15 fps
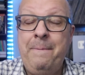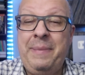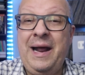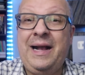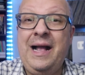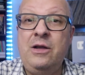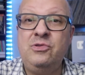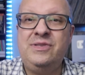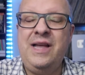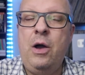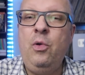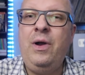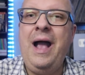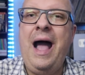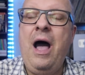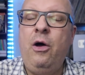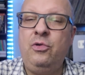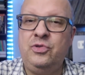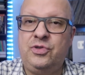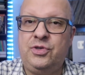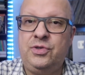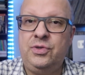para causar o
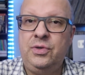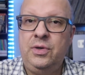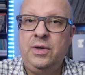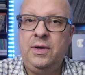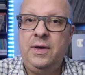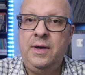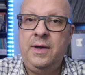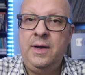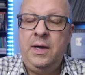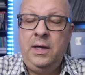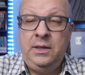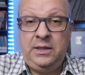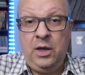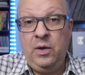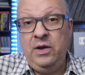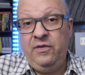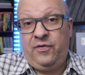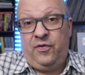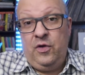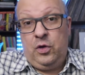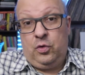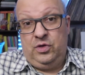caos. Então ele foi